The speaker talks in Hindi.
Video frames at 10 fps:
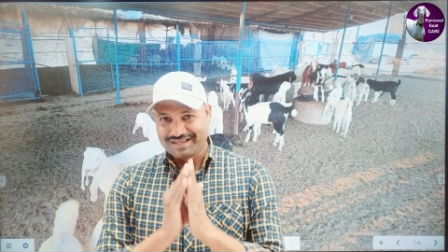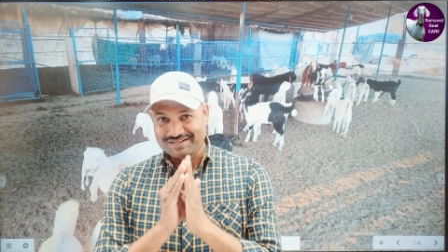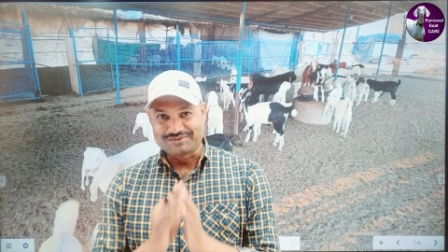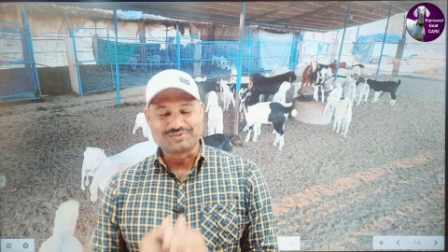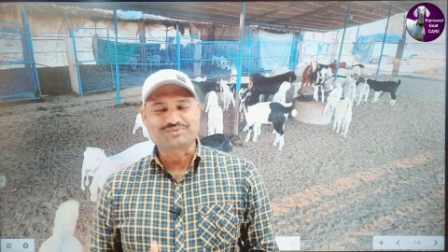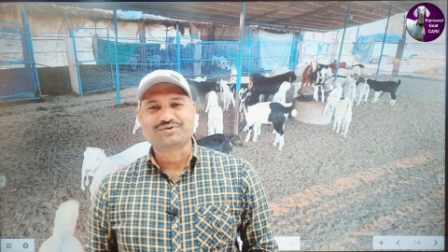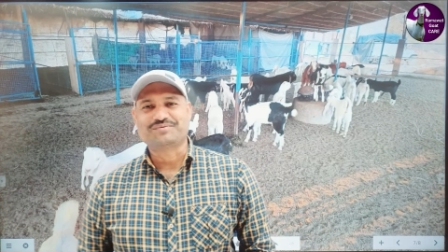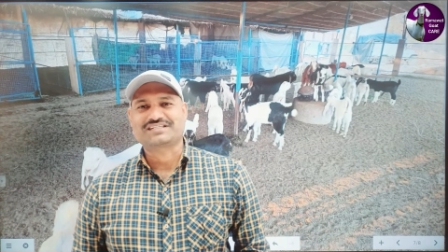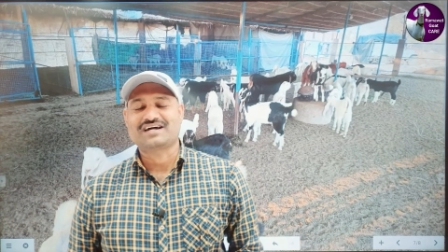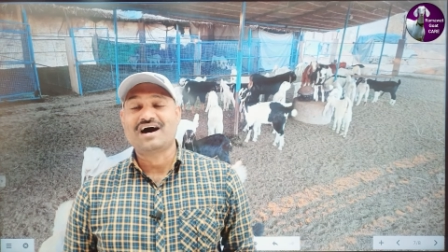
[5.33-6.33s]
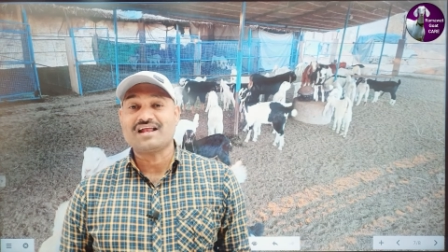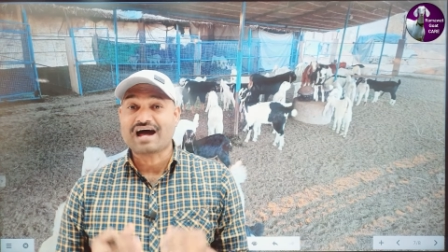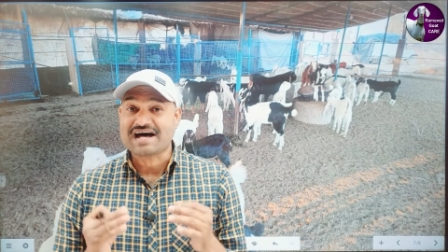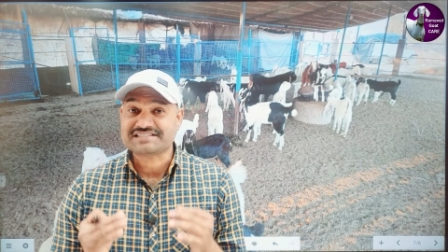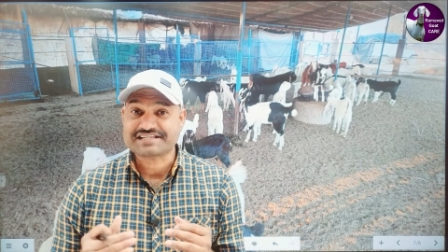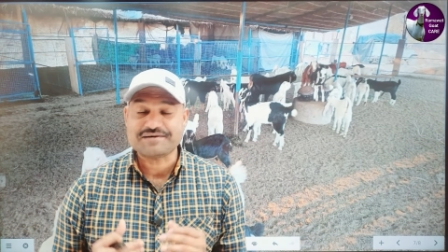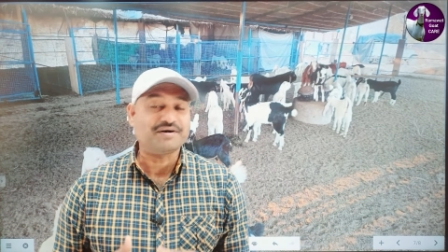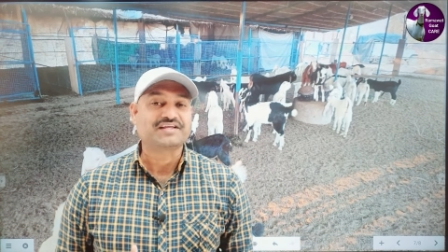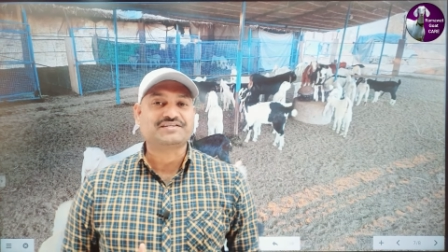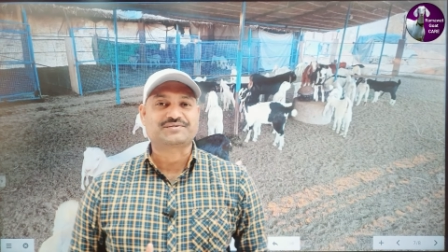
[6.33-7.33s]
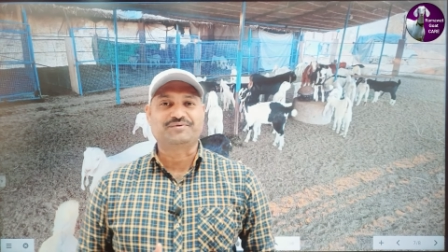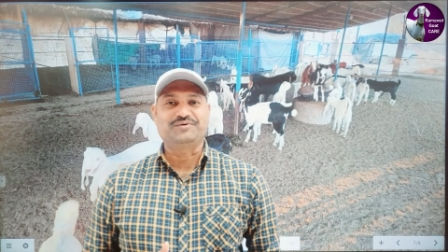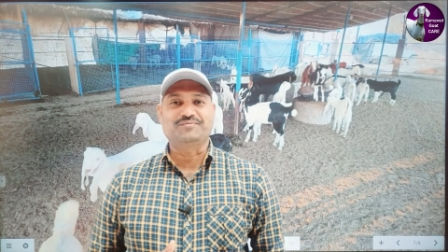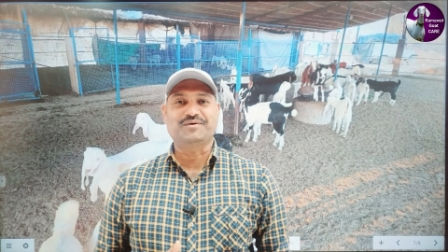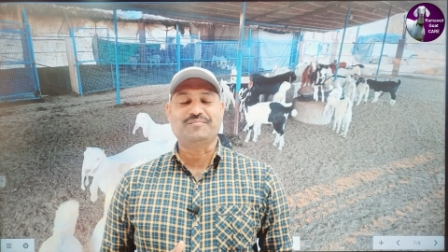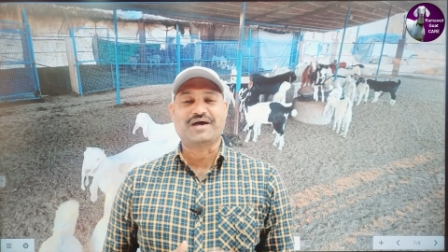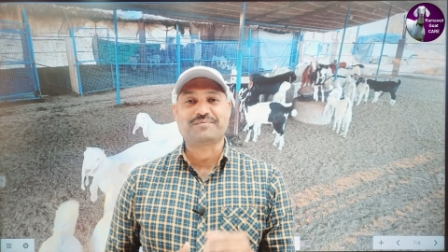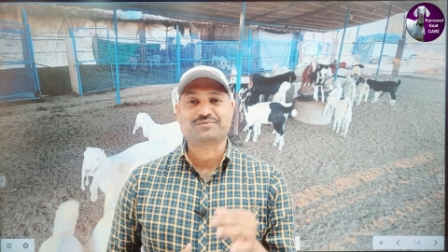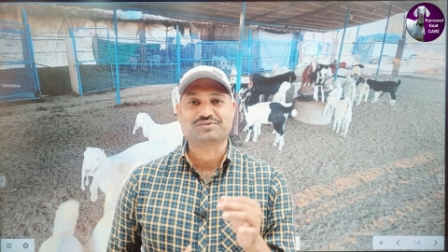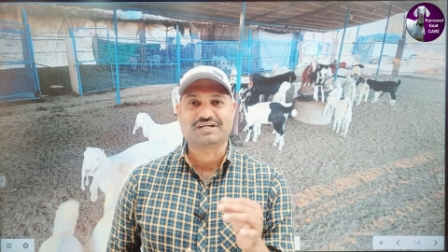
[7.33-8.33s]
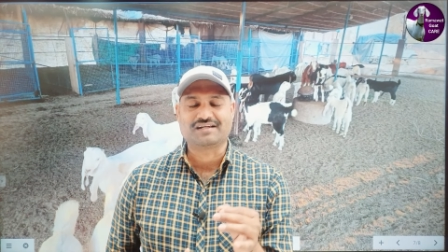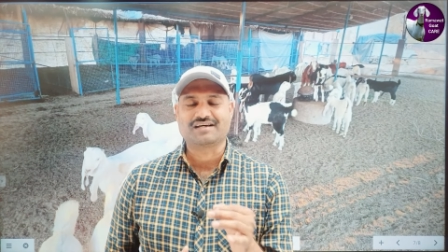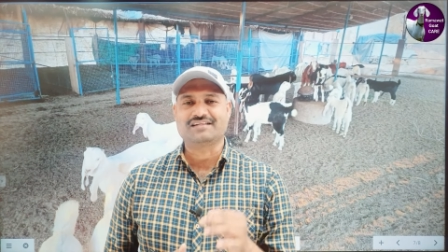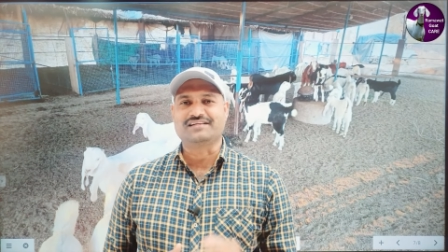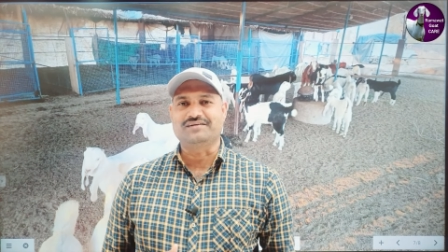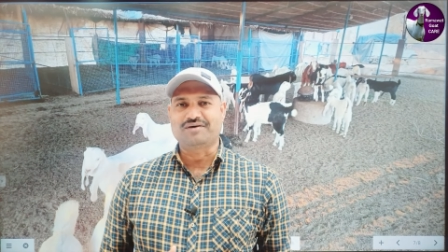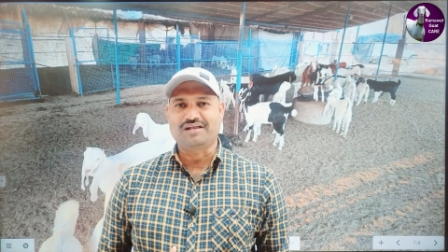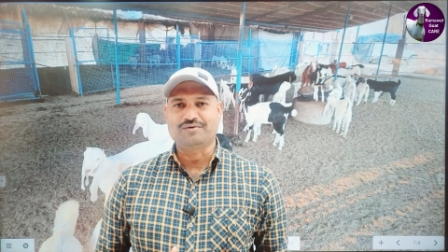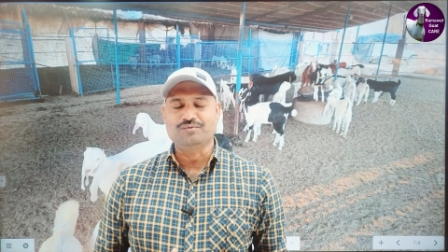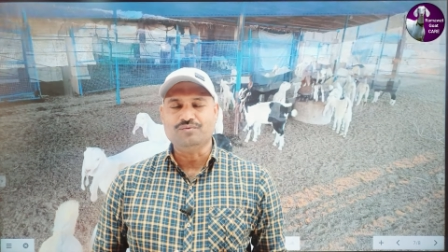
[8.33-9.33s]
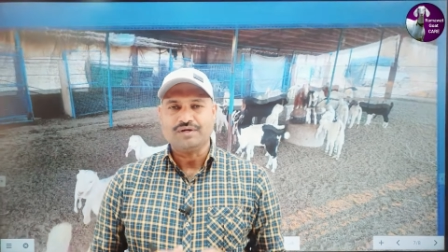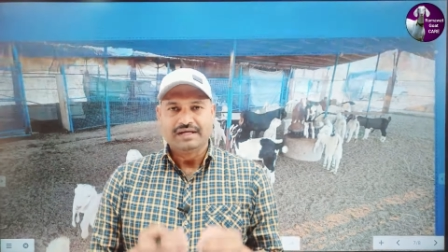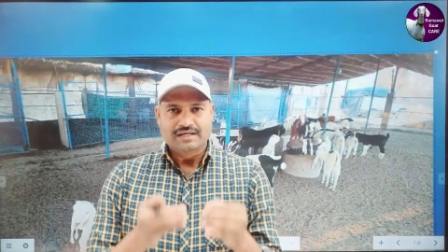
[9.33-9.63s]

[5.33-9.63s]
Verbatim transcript: दोस्तों नमस्कार आज के हमारे इस वीडियो में मैं आपको जानकारी देने वाला हूं